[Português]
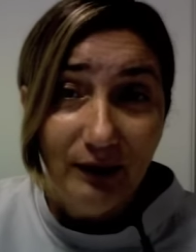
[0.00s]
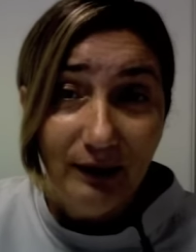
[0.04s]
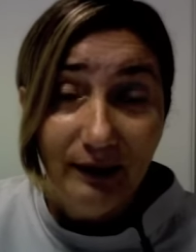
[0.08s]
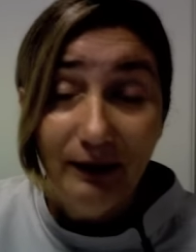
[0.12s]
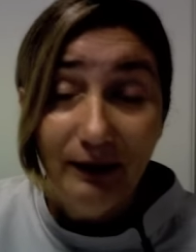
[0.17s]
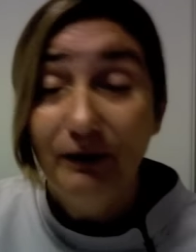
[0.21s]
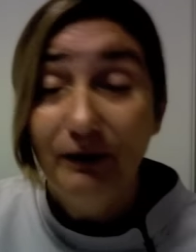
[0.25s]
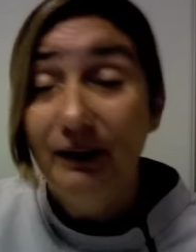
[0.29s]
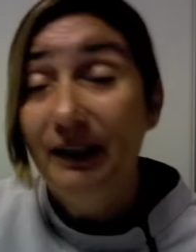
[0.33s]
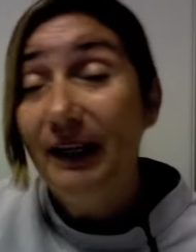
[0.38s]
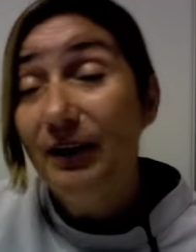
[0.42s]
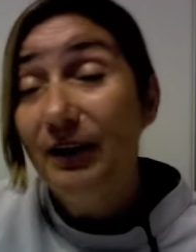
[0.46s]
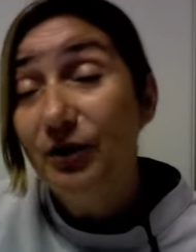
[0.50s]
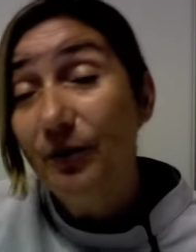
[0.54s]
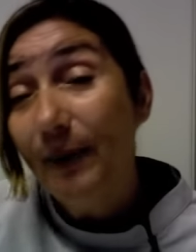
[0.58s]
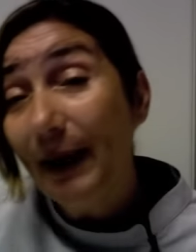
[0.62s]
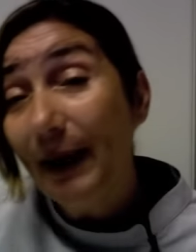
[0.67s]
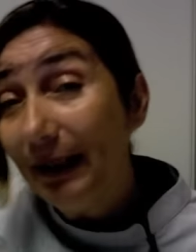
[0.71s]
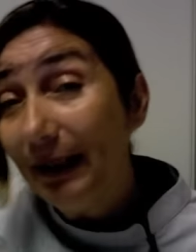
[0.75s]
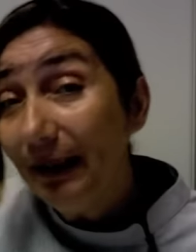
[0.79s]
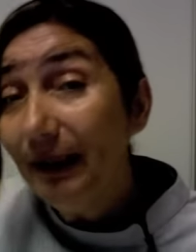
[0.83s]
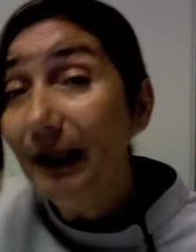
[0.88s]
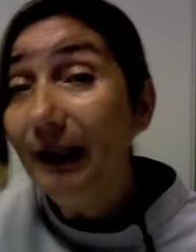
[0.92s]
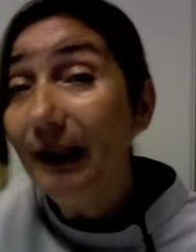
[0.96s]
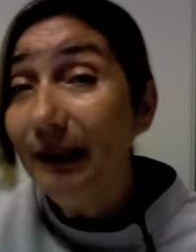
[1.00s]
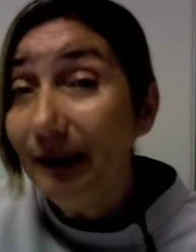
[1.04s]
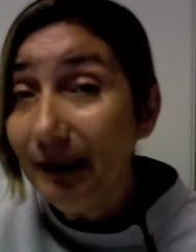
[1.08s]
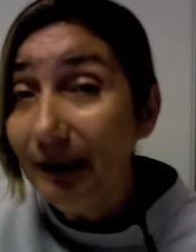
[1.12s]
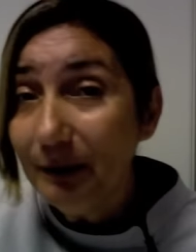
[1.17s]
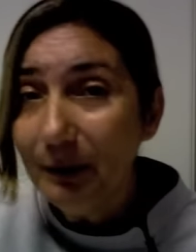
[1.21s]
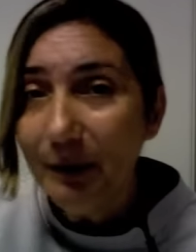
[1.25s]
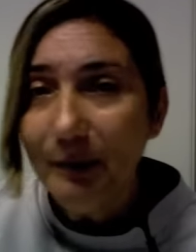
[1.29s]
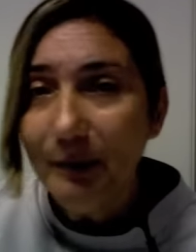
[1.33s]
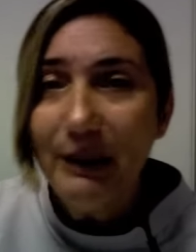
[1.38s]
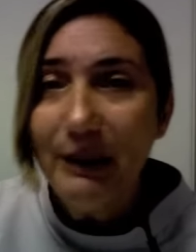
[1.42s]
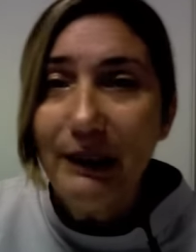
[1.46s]
Na verdade, a Marina
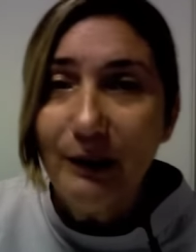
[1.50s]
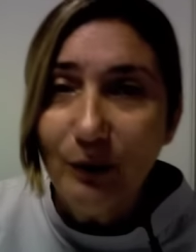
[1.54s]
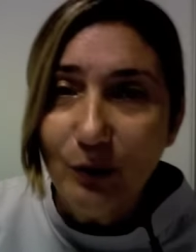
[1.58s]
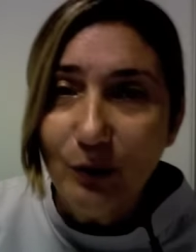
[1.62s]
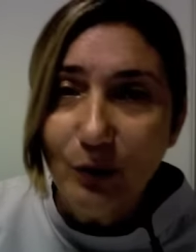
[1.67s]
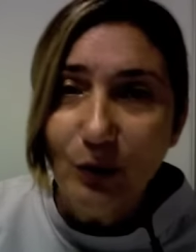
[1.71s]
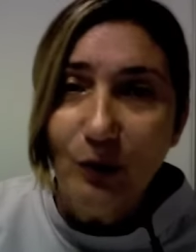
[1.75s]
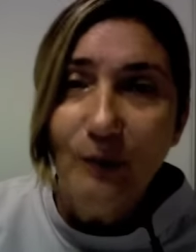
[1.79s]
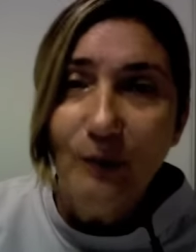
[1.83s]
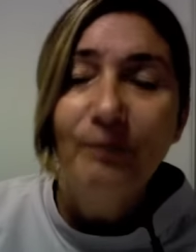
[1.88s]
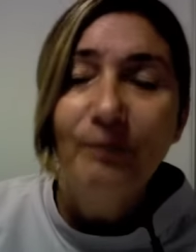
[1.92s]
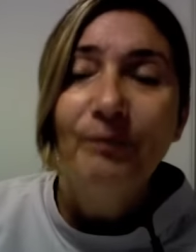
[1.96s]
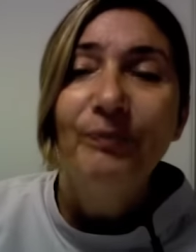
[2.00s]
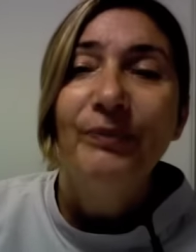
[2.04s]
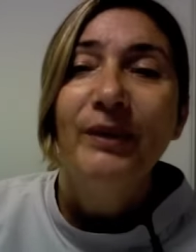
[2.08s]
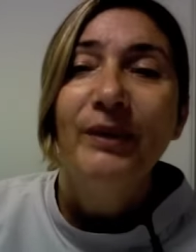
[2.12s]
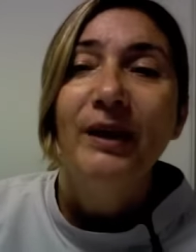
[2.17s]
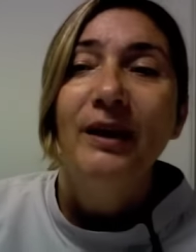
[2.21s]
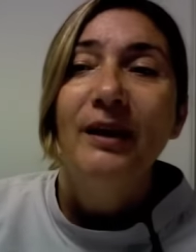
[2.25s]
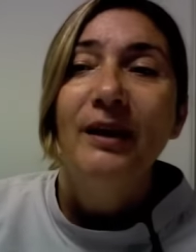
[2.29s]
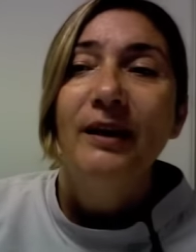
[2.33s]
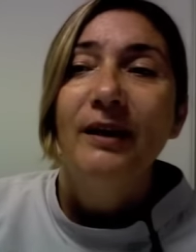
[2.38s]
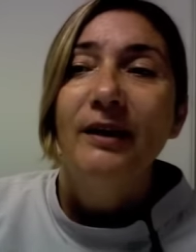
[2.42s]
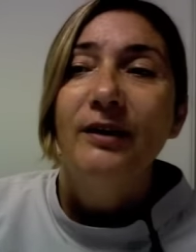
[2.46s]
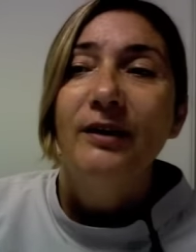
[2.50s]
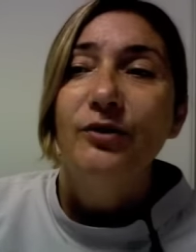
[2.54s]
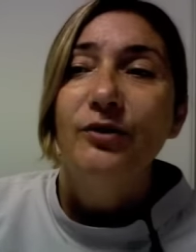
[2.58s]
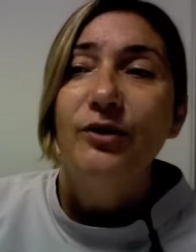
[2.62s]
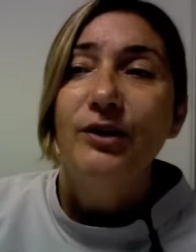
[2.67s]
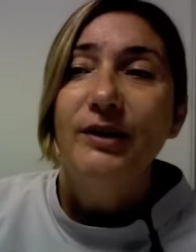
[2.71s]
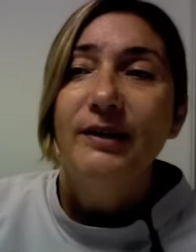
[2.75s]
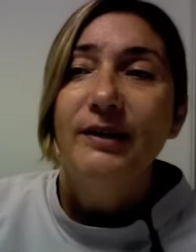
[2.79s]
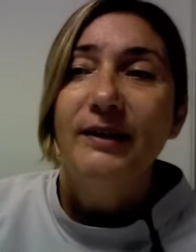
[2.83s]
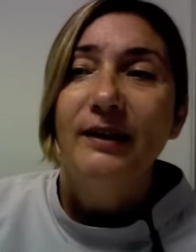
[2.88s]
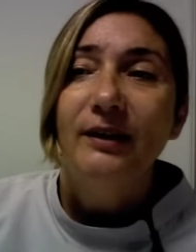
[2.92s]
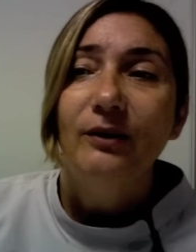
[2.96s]
Lima me ligou
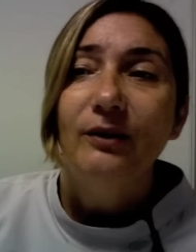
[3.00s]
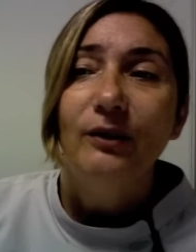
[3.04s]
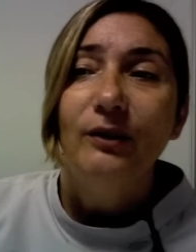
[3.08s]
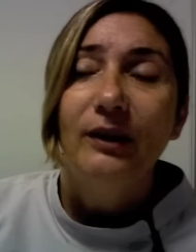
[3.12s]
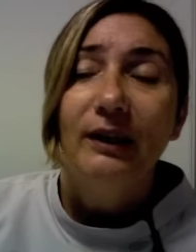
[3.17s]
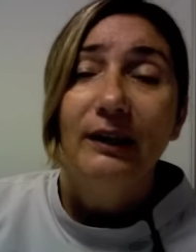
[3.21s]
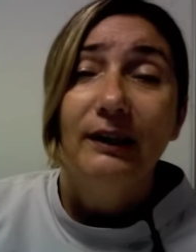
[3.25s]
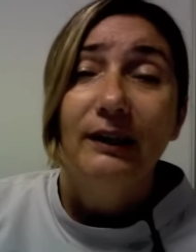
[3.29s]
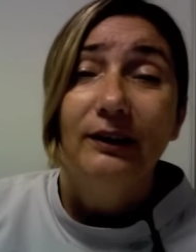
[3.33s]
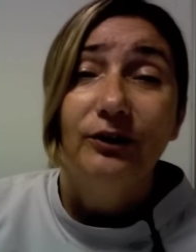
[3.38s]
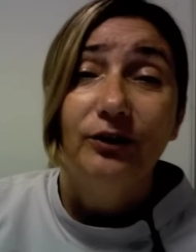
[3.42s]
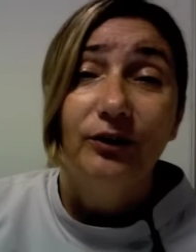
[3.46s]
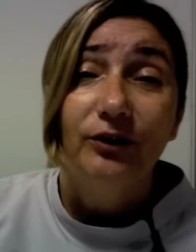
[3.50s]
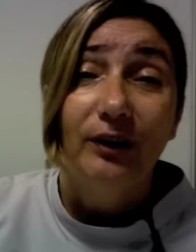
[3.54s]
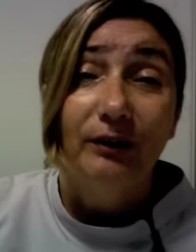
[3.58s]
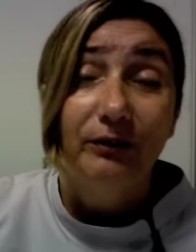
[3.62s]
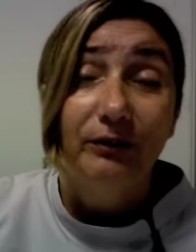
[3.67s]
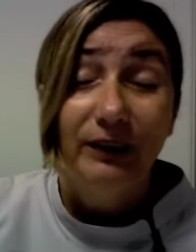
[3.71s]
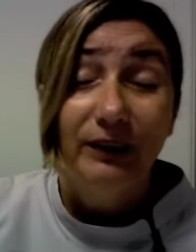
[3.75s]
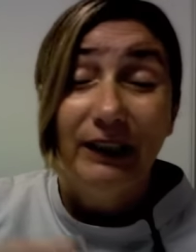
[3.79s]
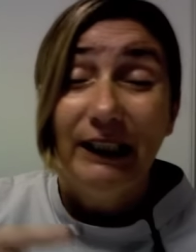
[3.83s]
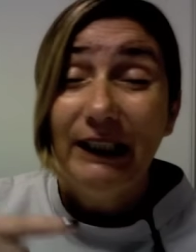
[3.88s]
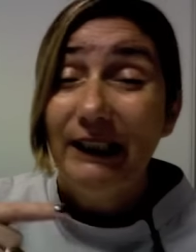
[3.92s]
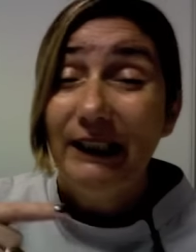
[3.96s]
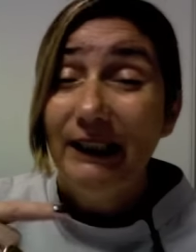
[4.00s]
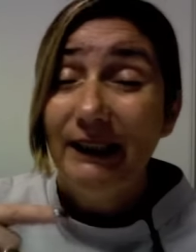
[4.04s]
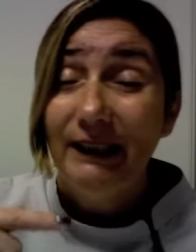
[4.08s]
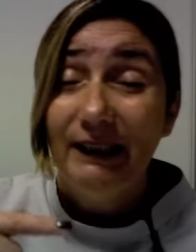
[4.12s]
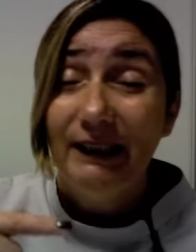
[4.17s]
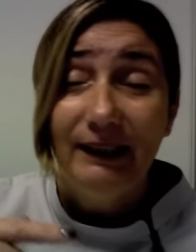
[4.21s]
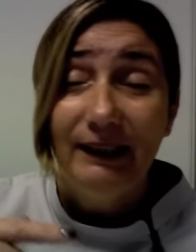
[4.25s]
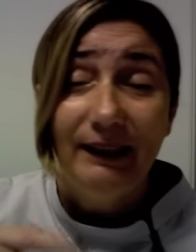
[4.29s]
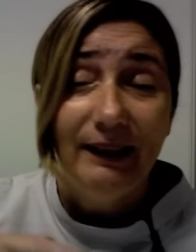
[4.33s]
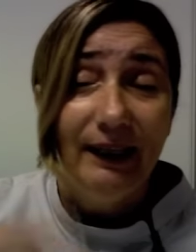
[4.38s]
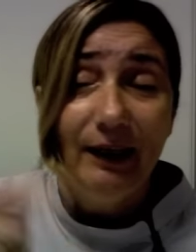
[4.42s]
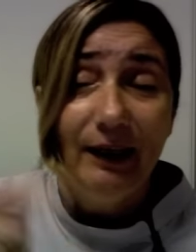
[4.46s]
dizendo que ela achava que
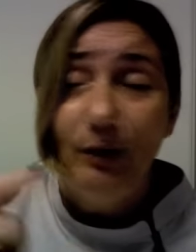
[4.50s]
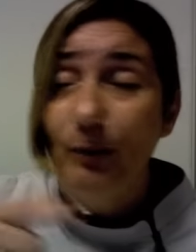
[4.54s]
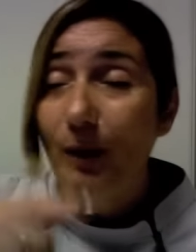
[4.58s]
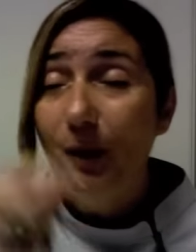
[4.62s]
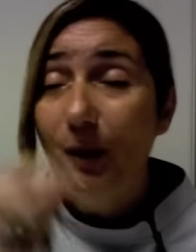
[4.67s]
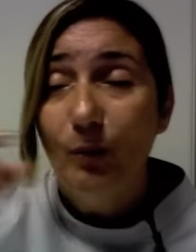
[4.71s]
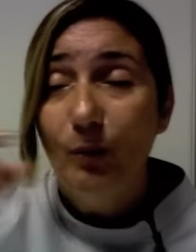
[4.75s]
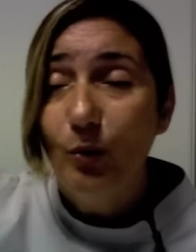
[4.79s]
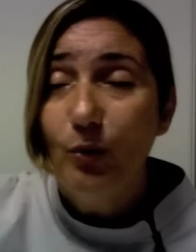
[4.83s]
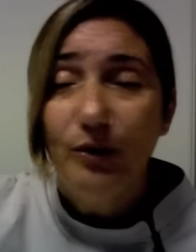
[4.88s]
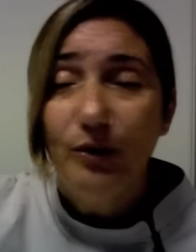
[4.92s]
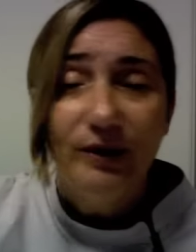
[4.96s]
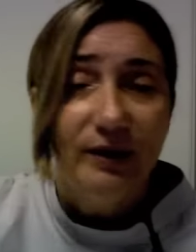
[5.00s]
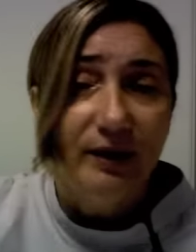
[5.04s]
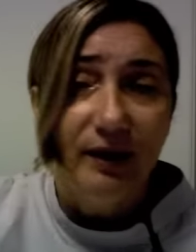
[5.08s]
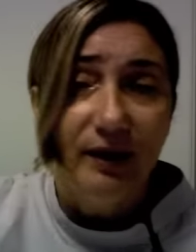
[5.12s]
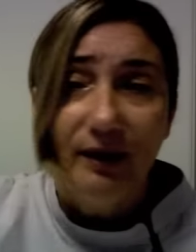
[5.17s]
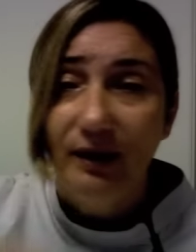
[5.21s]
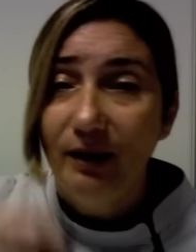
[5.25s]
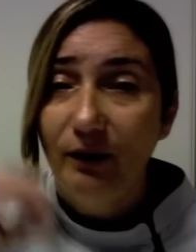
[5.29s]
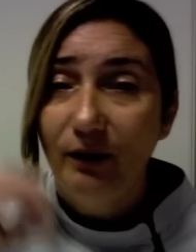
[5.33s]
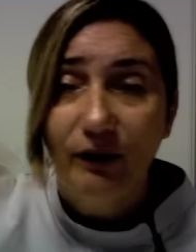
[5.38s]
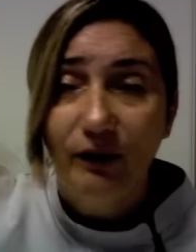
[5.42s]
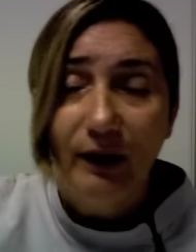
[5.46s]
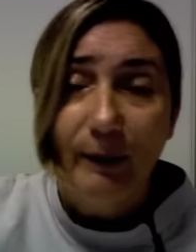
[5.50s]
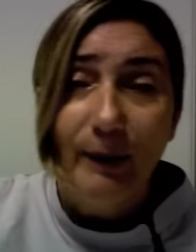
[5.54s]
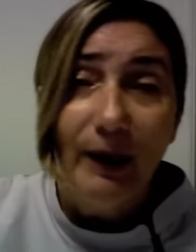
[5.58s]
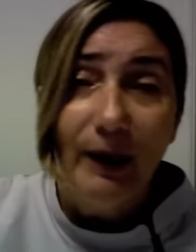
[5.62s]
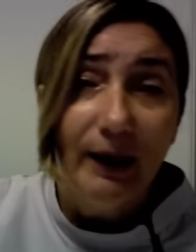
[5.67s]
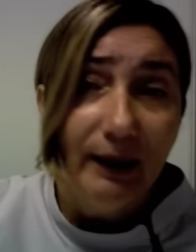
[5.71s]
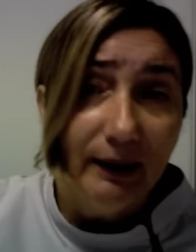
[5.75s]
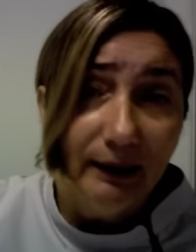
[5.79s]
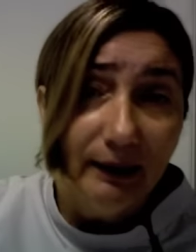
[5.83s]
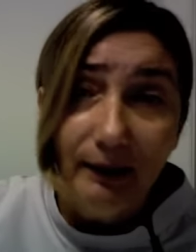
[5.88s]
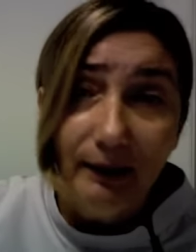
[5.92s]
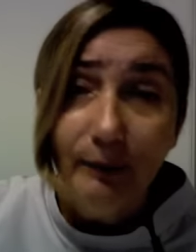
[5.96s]
tem uma música que ia ficar
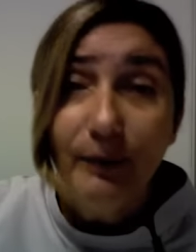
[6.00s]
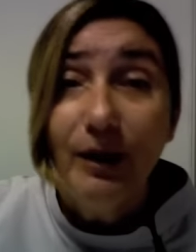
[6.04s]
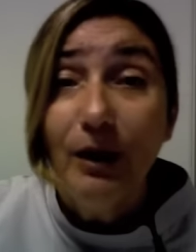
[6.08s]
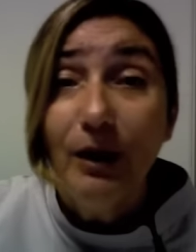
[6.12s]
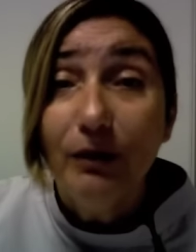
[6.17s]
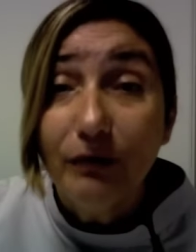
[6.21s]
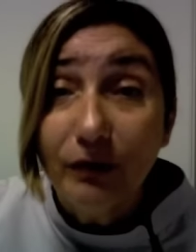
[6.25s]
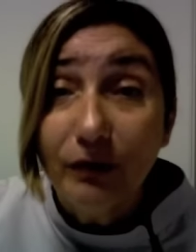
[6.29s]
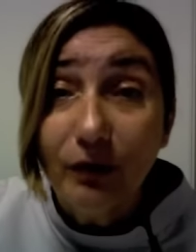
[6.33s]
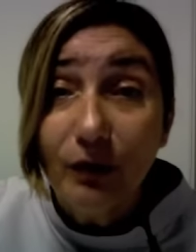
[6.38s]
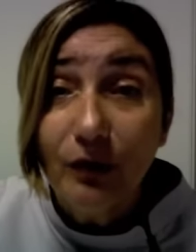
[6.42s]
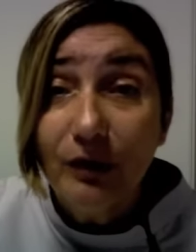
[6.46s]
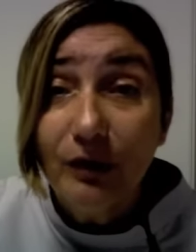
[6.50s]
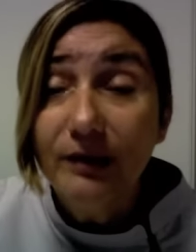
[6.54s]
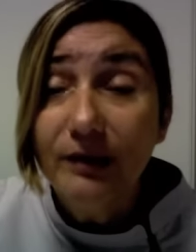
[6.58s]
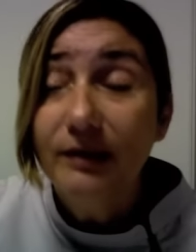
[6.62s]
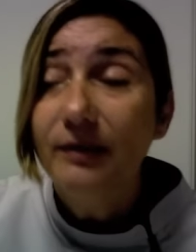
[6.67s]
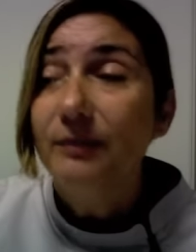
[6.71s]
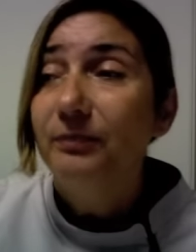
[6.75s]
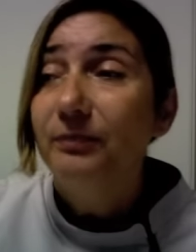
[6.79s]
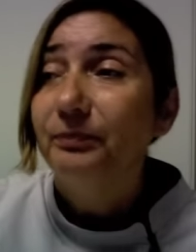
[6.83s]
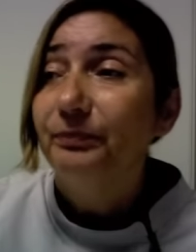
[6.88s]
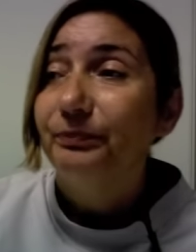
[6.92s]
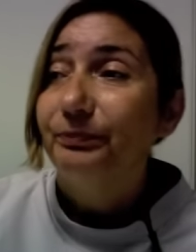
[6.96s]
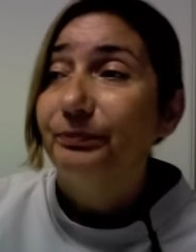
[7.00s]
bacana na minha voz.